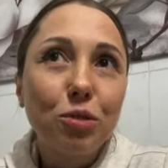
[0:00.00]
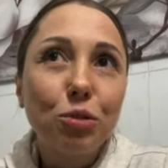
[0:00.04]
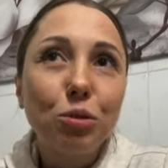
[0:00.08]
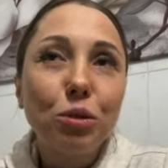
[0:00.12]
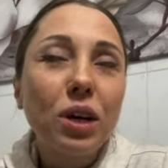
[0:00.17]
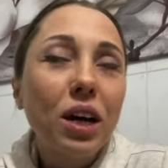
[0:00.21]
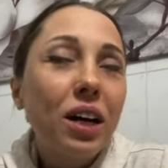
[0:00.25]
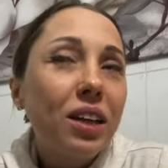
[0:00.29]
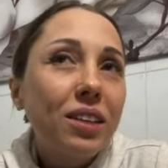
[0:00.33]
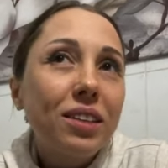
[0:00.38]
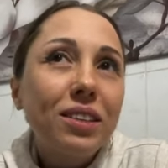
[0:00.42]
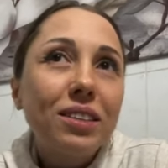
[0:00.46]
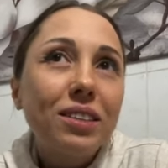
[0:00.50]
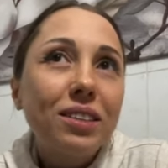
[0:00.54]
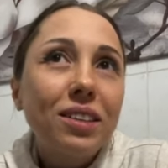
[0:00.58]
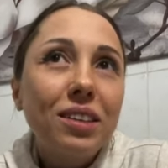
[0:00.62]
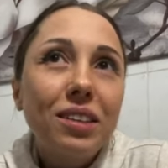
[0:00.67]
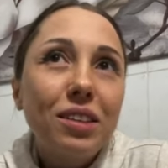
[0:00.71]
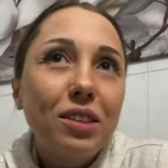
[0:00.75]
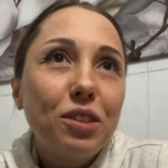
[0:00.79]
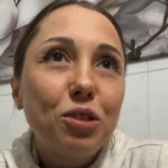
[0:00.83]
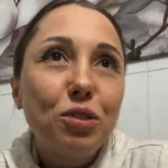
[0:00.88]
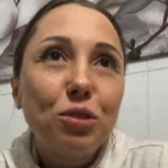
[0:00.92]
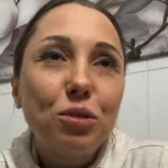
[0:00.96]
куда нас
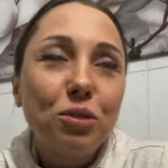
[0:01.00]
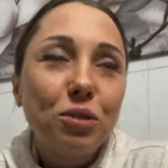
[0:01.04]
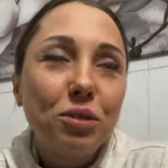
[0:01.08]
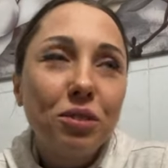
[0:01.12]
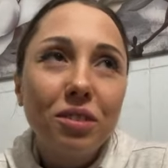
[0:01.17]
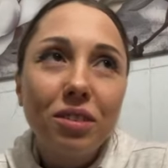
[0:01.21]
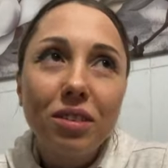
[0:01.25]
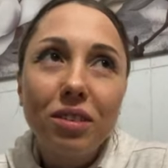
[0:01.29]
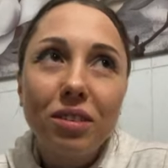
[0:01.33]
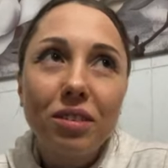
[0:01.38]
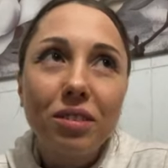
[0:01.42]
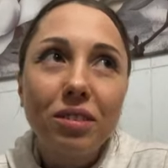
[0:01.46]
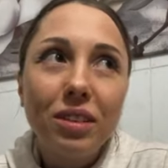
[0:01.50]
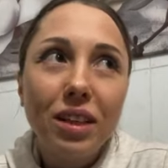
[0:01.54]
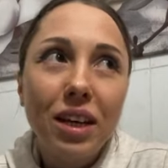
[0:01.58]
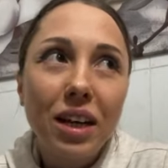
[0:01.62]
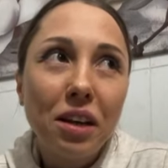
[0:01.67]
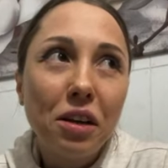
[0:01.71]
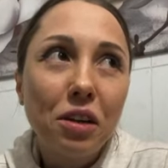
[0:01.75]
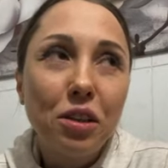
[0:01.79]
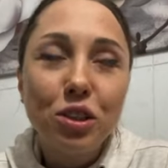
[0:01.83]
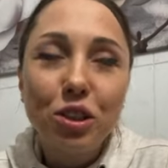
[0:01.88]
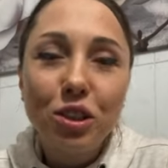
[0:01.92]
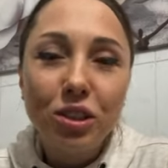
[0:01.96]
занесет
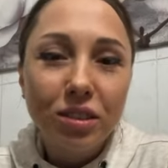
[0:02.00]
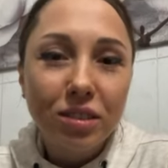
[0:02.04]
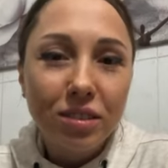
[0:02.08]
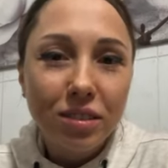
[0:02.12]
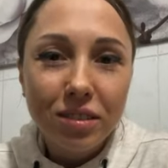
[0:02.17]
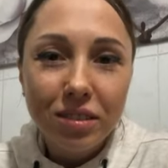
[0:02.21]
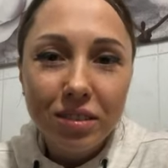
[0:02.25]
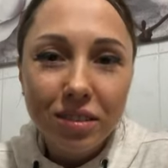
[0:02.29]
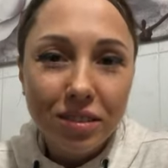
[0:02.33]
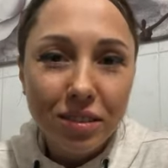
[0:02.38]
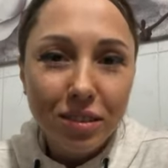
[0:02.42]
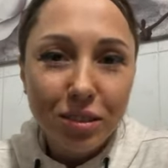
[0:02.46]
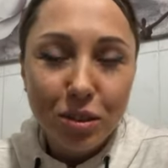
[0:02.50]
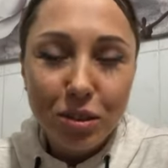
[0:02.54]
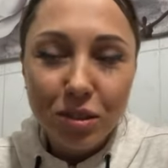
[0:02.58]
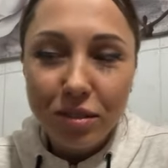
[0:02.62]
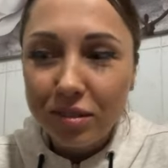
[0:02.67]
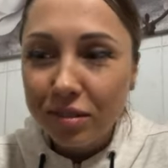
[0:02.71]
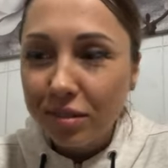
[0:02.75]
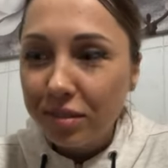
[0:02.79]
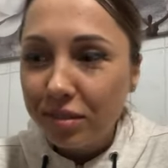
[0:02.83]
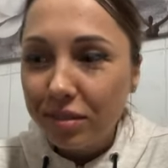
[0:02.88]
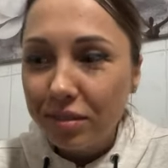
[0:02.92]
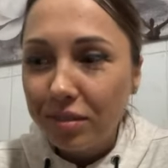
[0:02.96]
дальше
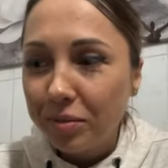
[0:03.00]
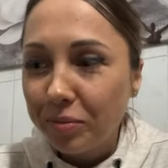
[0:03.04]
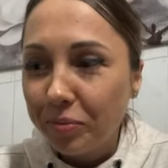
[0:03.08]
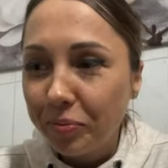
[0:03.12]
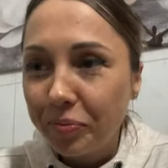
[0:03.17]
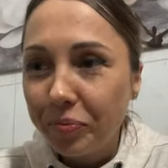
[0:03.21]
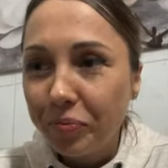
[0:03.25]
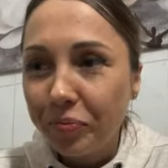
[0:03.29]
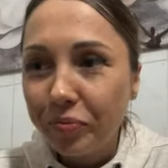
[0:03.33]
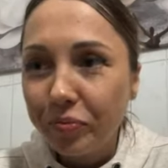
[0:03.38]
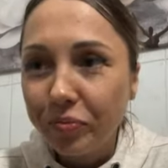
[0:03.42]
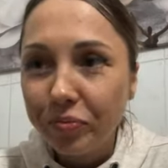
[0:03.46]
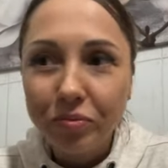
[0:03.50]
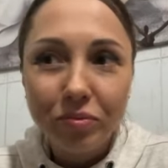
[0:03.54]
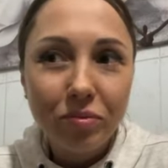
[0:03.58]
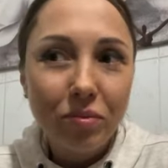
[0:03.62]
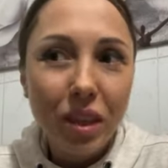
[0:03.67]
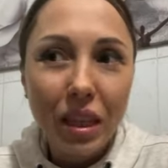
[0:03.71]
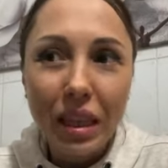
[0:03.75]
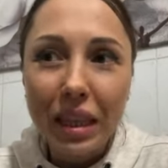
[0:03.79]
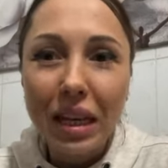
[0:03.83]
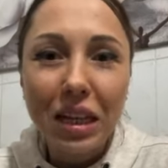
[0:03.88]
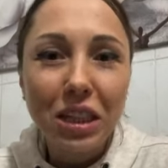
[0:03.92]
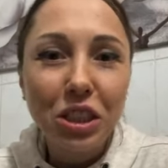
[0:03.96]

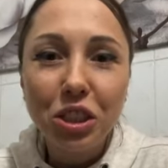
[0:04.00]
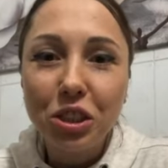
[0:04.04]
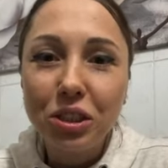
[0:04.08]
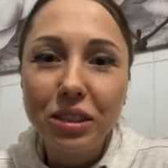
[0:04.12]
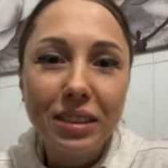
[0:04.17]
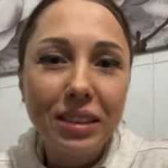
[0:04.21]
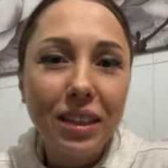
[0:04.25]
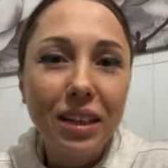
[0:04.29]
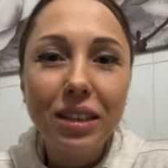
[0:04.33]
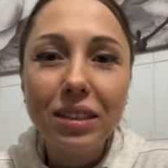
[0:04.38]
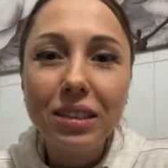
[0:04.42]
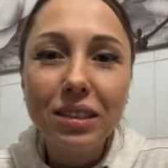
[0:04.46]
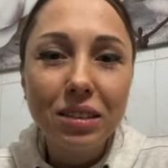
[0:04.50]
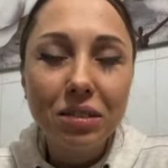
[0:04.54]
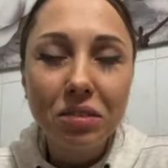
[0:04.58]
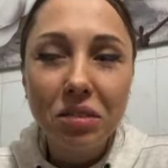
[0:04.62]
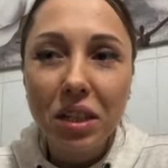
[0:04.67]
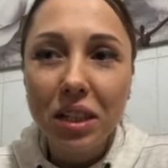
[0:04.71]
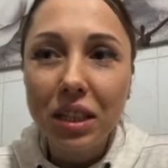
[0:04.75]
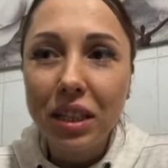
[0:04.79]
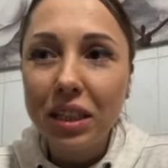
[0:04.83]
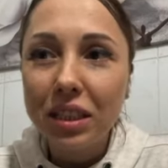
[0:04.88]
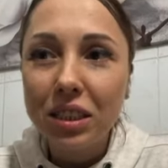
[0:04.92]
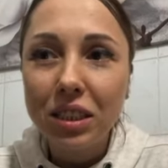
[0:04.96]
наши
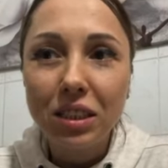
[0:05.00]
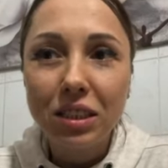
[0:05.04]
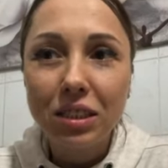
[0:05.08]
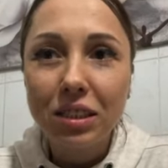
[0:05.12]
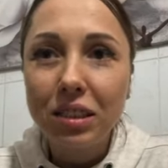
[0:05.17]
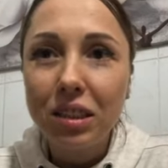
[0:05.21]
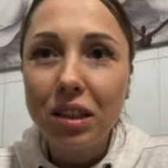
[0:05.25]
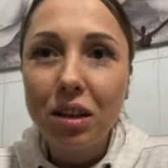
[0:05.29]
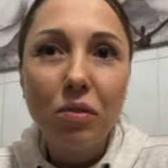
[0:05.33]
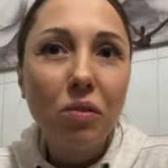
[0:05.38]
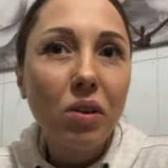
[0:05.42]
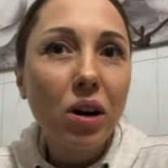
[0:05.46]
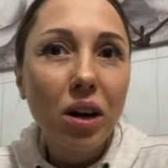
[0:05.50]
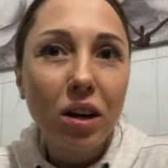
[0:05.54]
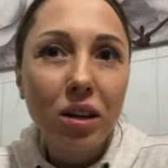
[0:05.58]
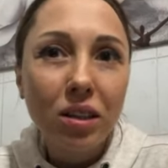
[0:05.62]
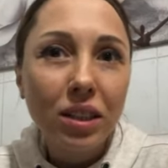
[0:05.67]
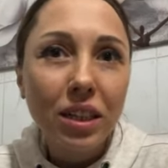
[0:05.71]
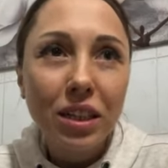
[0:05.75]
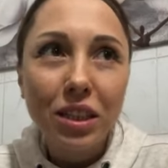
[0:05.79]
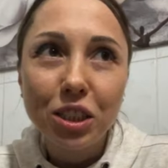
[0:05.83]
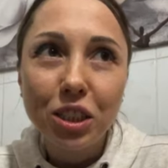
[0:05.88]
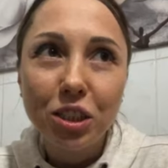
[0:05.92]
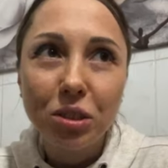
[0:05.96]
действия, наши
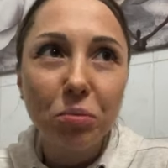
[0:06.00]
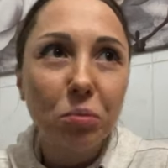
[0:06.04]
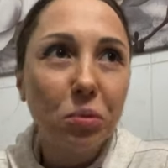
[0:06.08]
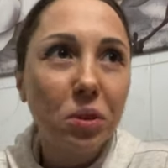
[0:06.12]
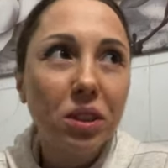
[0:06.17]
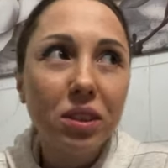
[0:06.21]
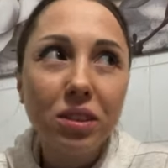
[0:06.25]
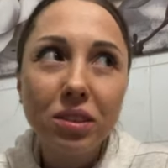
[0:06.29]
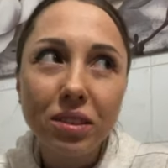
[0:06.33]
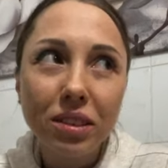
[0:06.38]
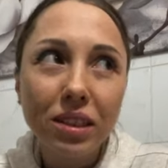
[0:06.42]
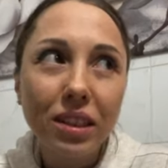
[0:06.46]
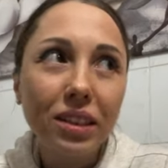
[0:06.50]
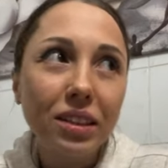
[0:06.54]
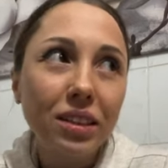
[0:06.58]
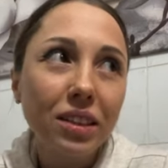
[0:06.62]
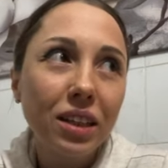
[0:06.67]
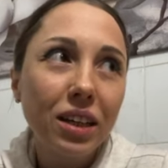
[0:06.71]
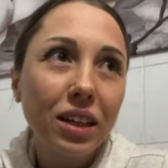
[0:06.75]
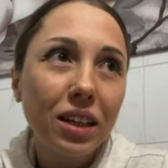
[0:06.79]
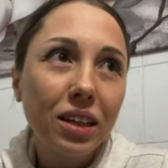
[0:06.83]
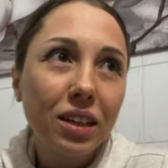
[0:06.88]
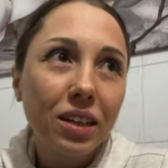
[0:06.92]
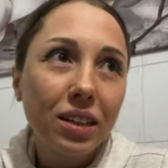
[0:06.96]
слова, наши мысли.
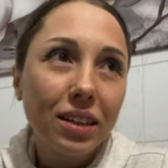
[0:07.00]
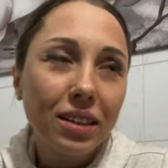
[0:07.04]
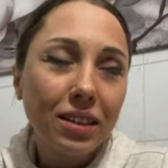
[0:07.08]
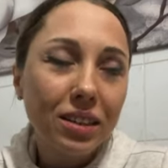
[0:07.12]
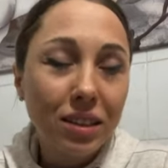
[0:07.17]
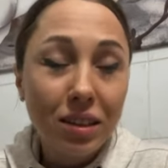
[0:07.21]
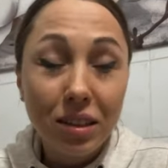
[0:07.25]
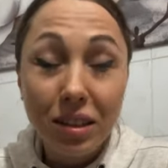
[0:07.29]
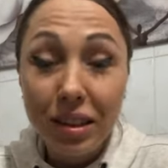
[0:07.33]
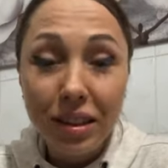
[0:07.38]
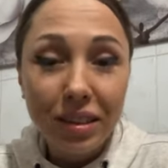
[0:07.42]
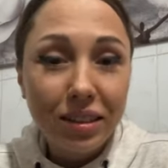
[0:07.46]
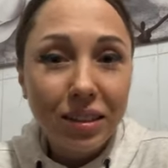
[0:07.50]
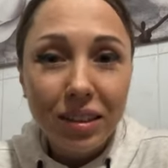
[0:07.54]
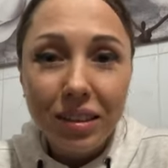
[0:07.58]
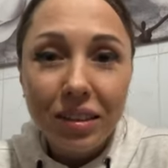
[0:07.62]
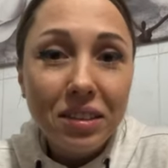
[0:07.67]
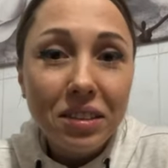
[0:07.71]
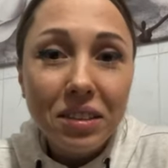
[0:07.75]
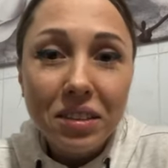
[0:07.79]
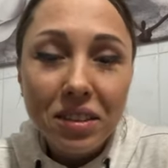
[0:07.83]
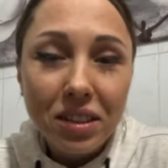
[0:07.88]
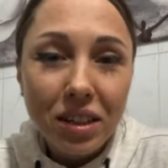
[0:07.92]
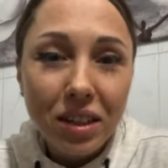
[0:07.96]
Это, это
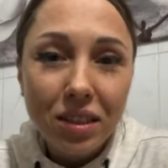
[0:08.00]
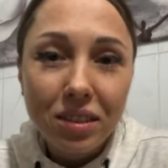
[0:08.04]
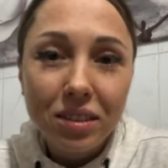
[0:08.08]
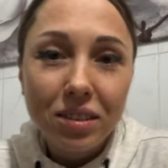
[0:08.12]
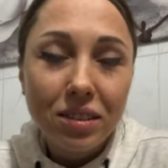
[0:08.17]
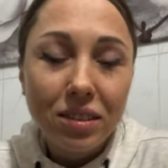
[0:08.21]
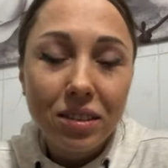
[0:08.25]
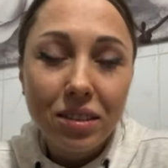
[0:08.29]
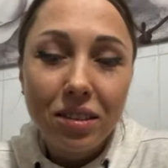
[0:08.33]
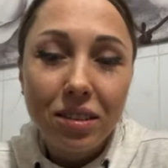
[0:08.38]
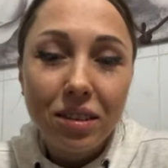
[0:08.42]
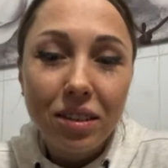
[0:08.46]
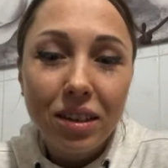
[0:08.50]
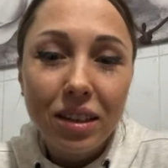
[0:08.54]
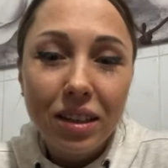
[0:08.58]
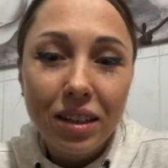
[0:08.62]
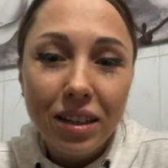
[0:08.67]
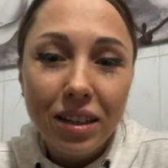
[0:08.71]
интересно.